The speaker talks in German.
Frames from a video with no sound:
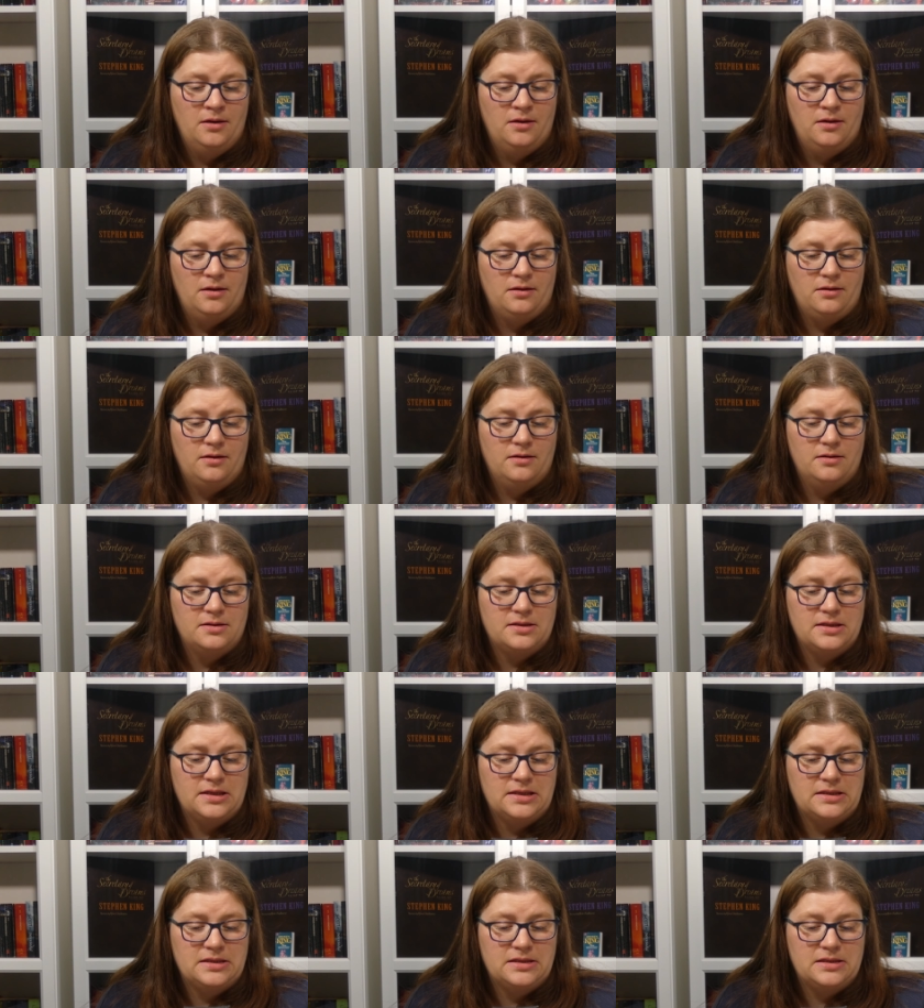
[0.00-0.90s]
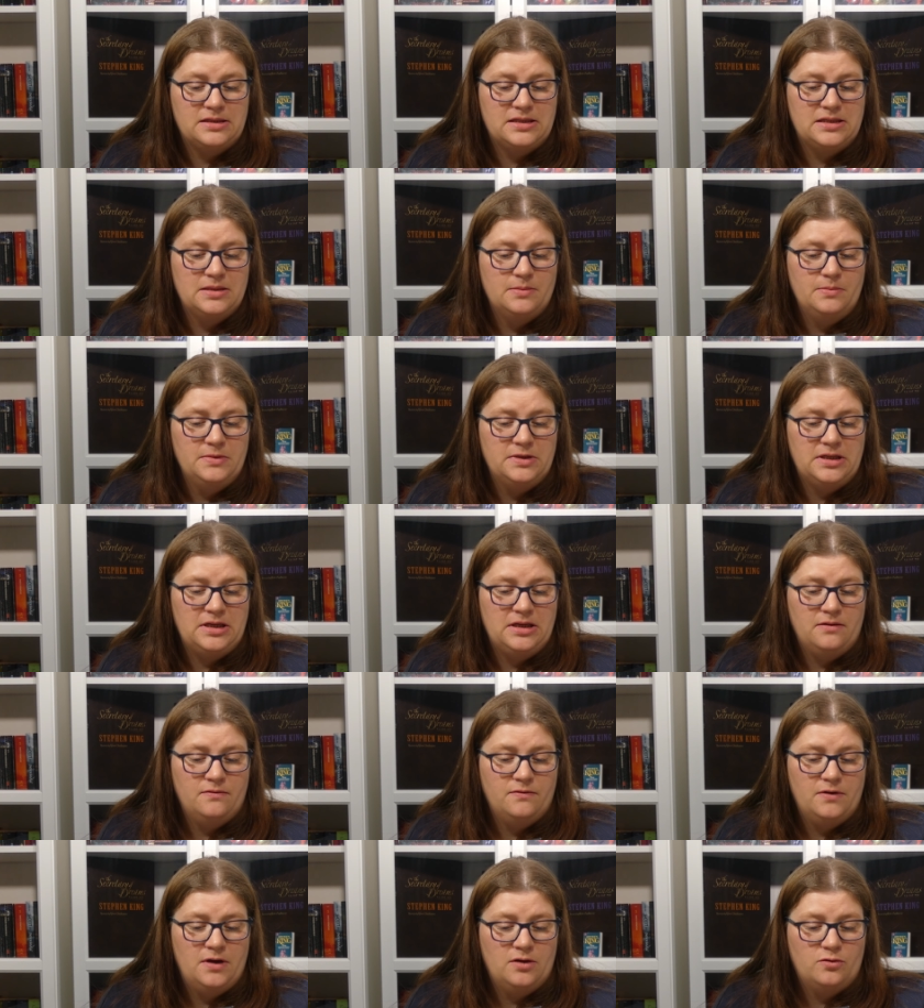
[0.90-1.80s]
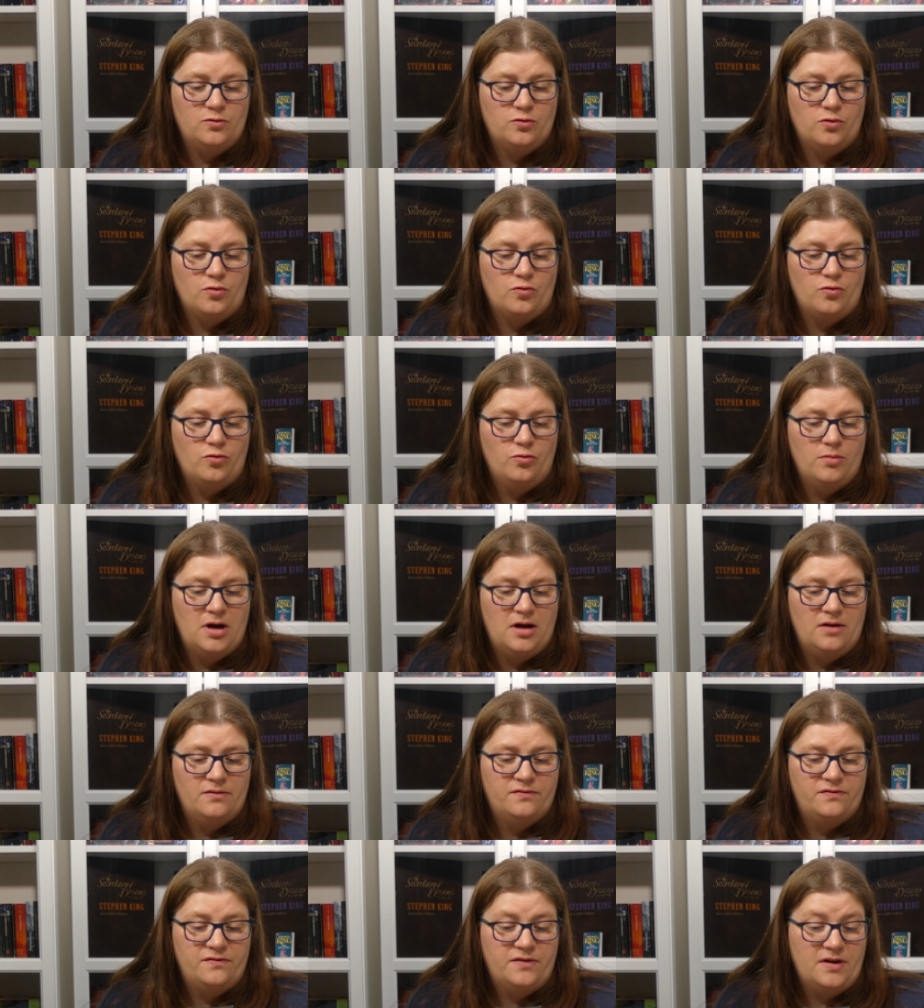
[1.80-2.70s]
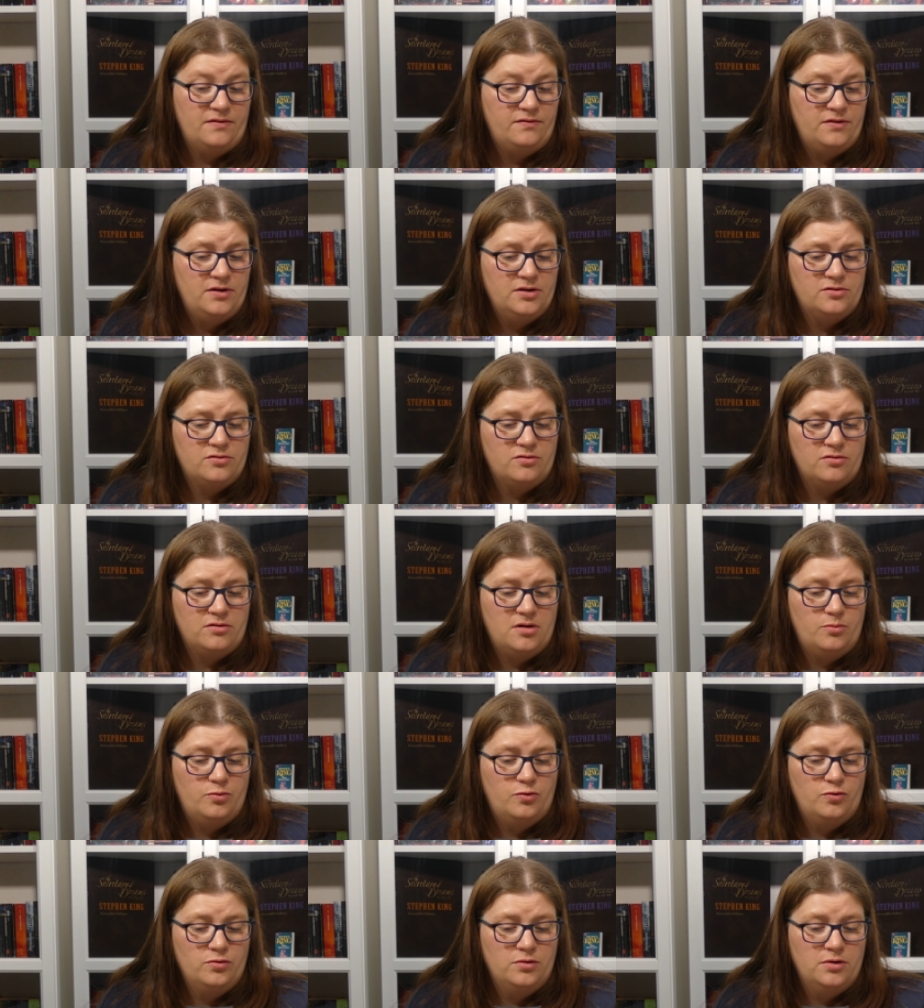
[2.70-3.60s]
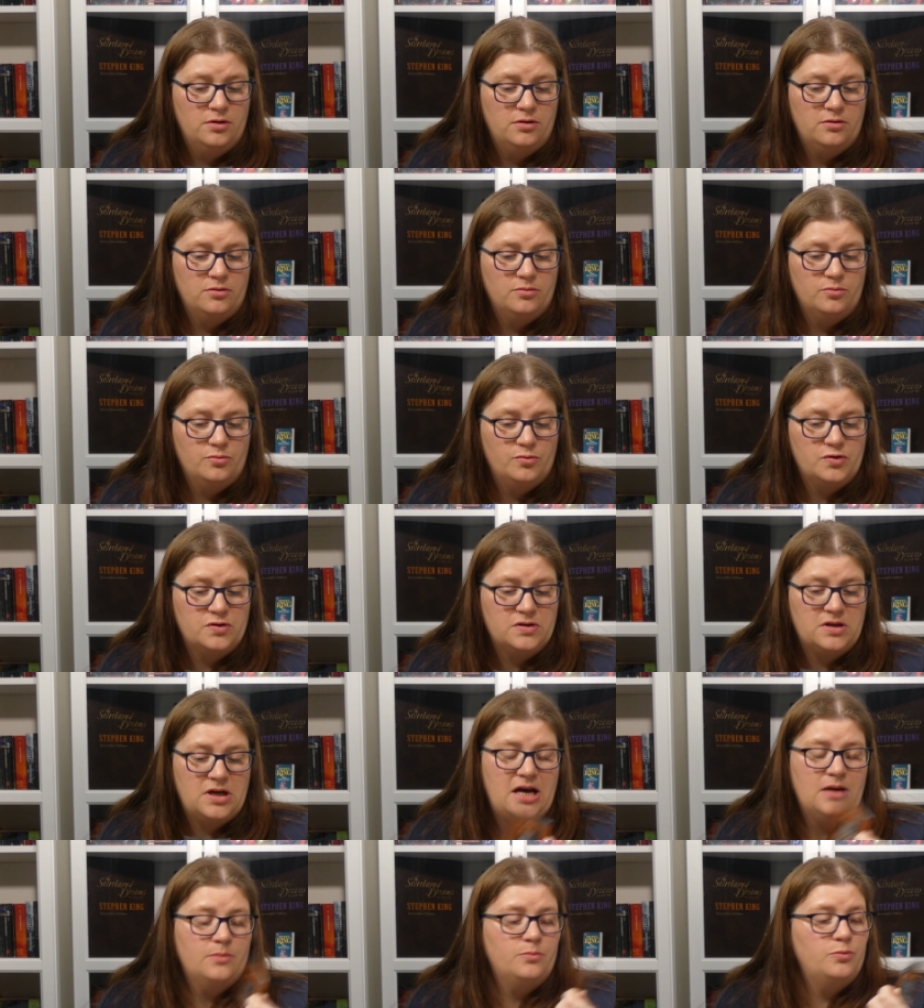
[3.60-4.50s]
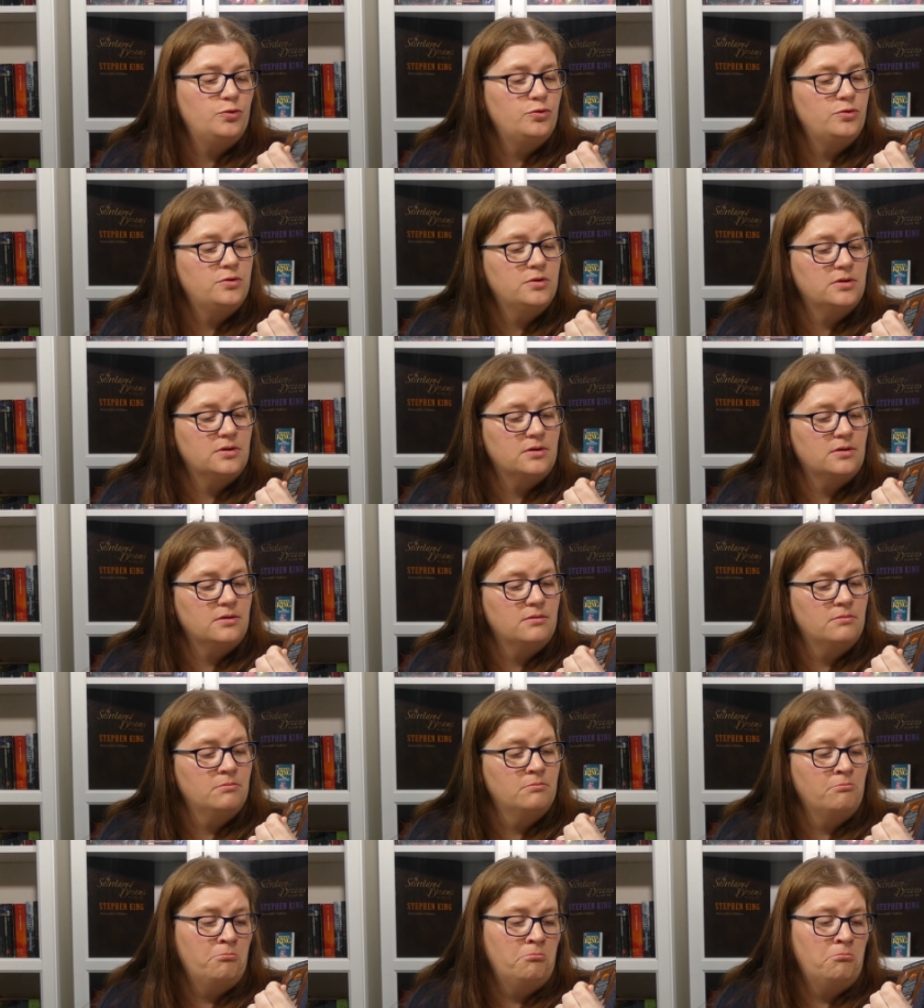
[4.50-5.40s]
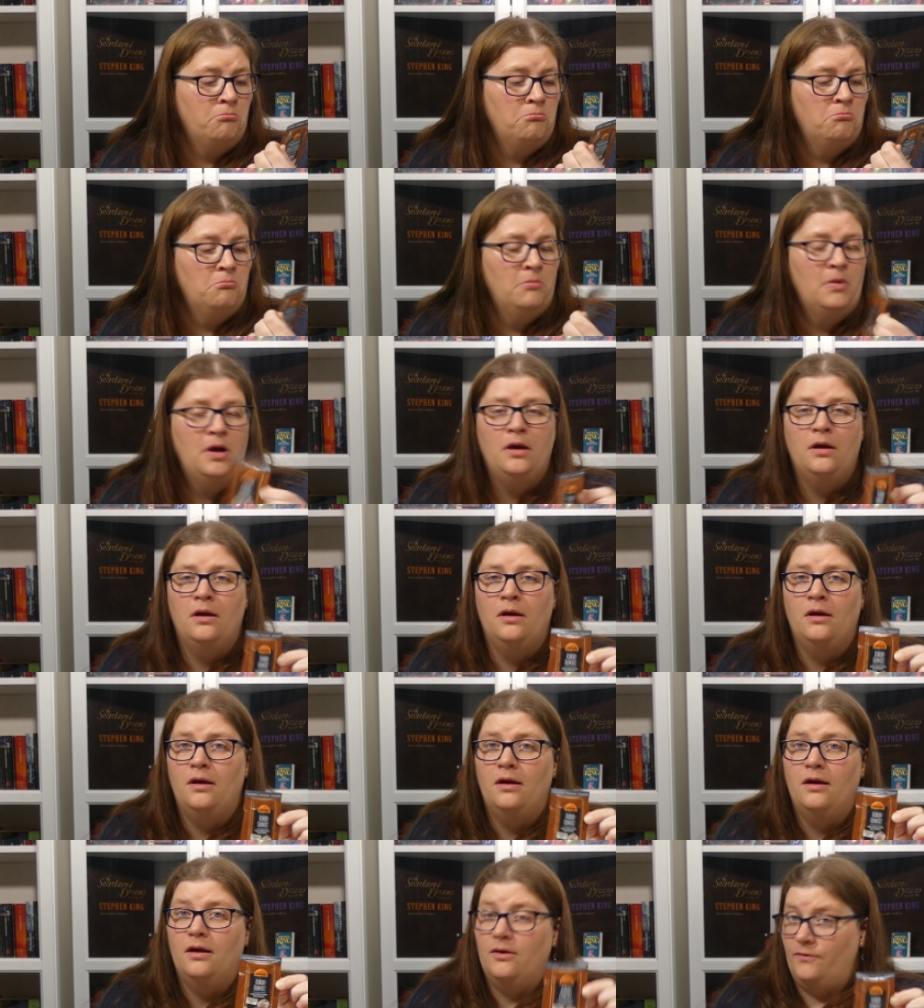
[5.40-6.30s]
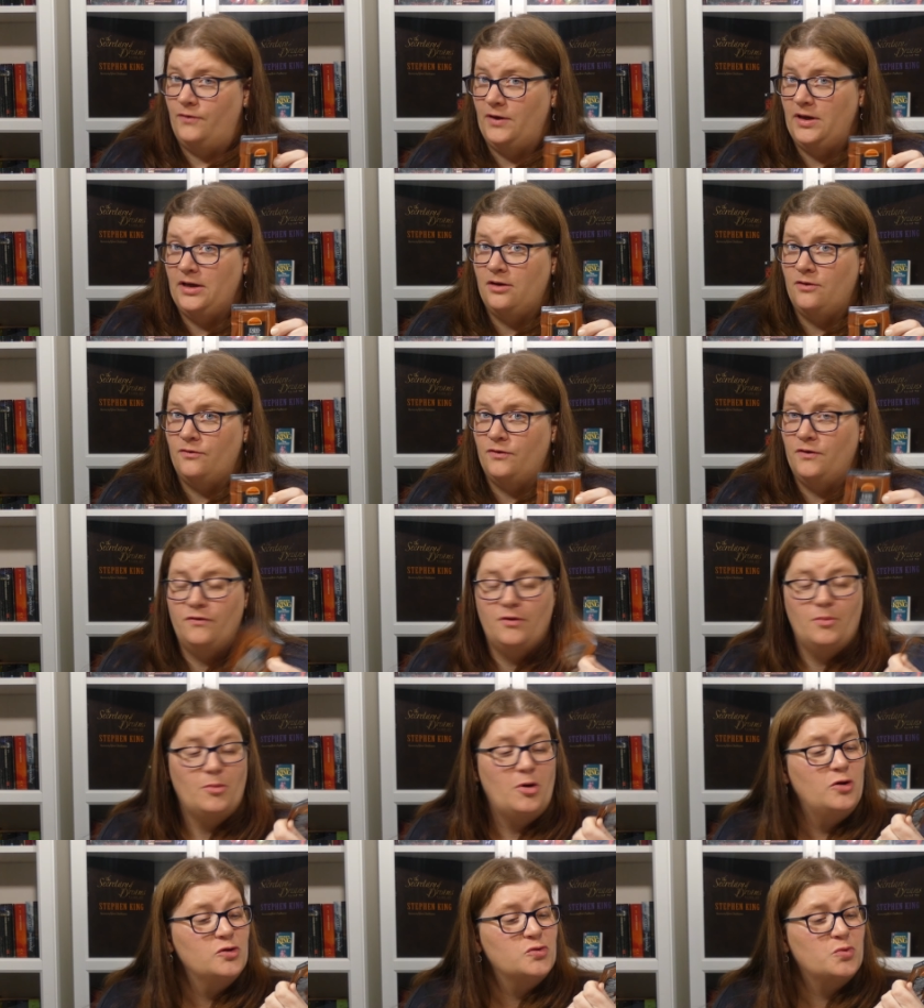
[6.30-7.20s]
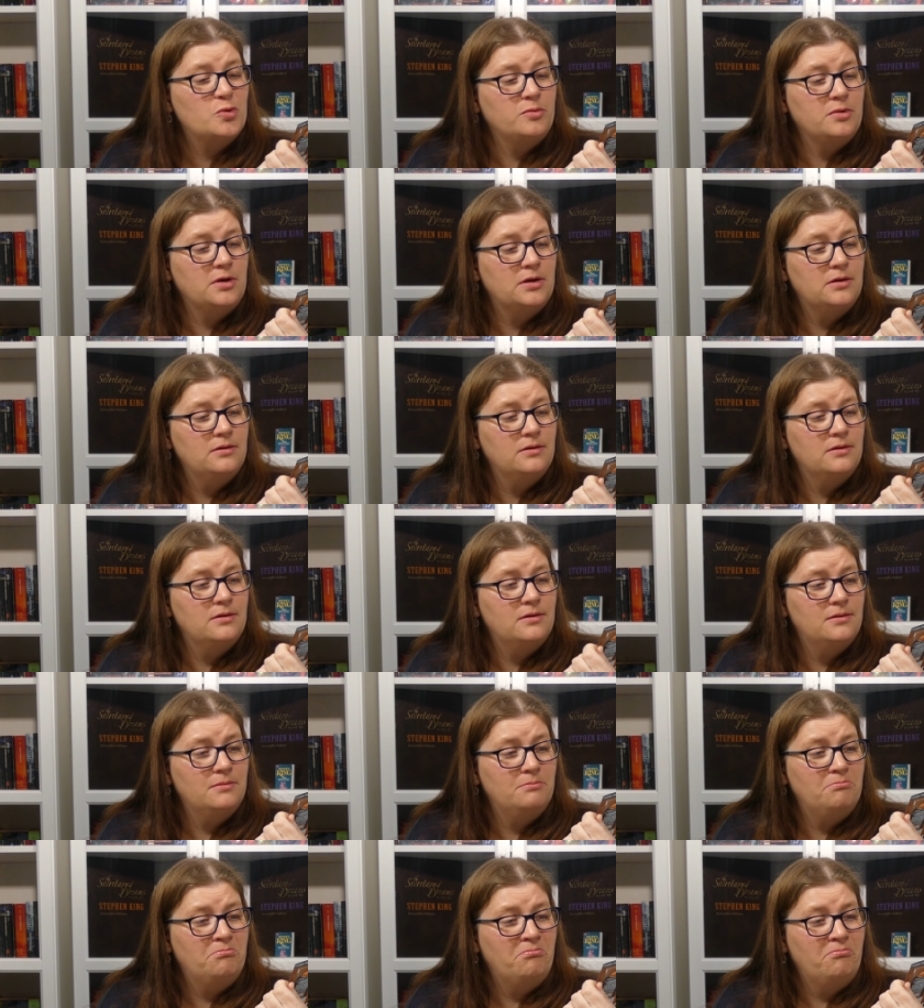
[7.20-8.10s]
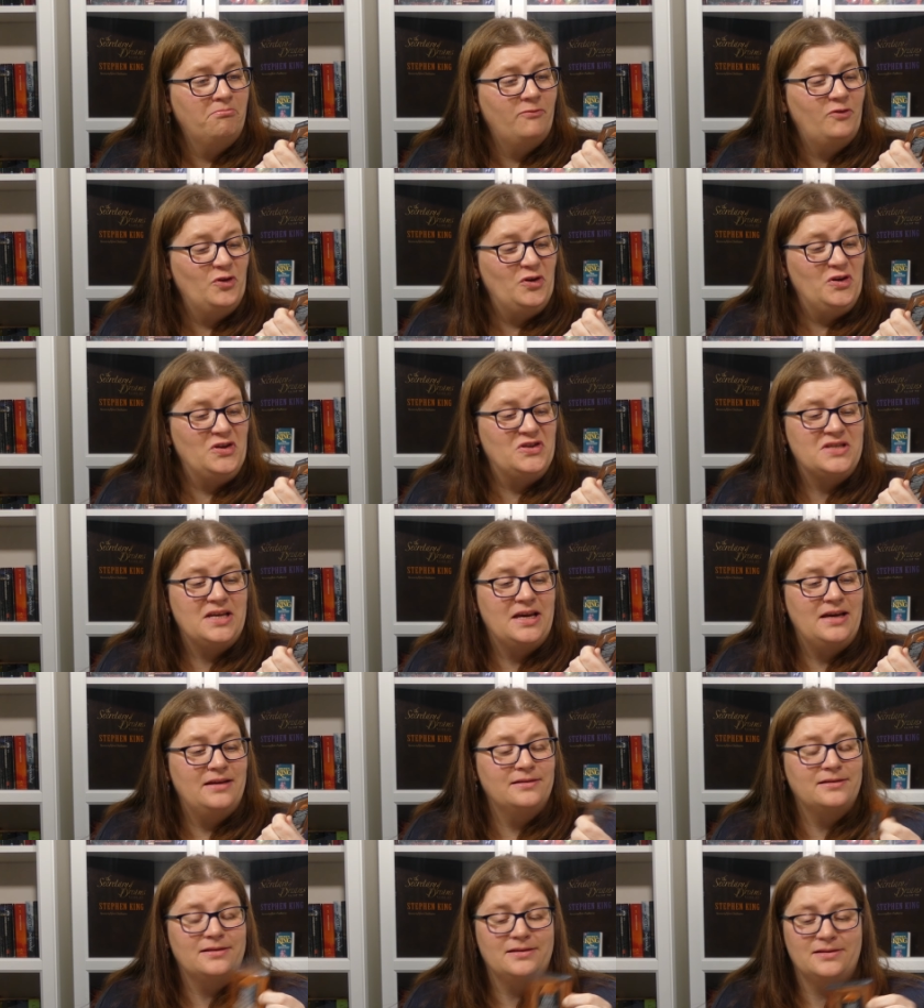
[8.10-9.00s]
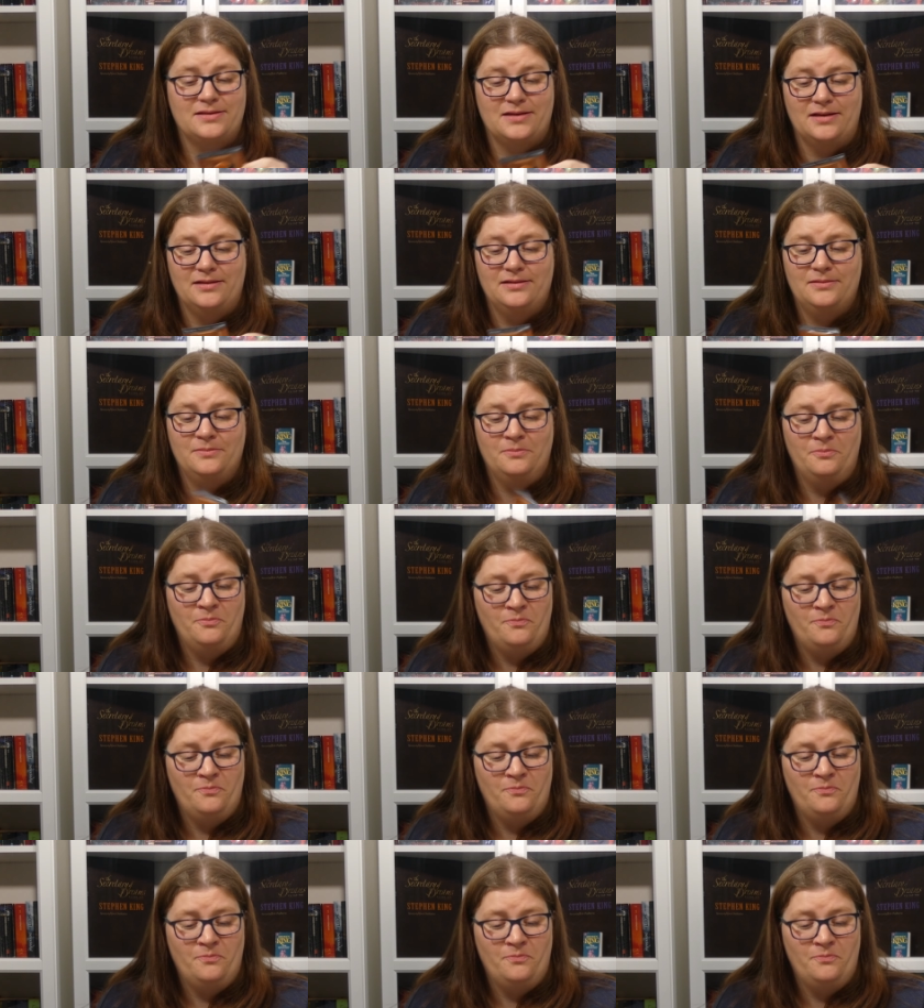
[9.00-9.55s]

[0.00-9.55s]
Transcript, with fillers: Hier ist jetzt Zimt, Ingwer, Kurkuma, Pfeffer, Tonkabohne und Muskatblüte drin. Werde ich auf jeden Fall mal ausprobieren. Äh, Finde ich sehr interessant.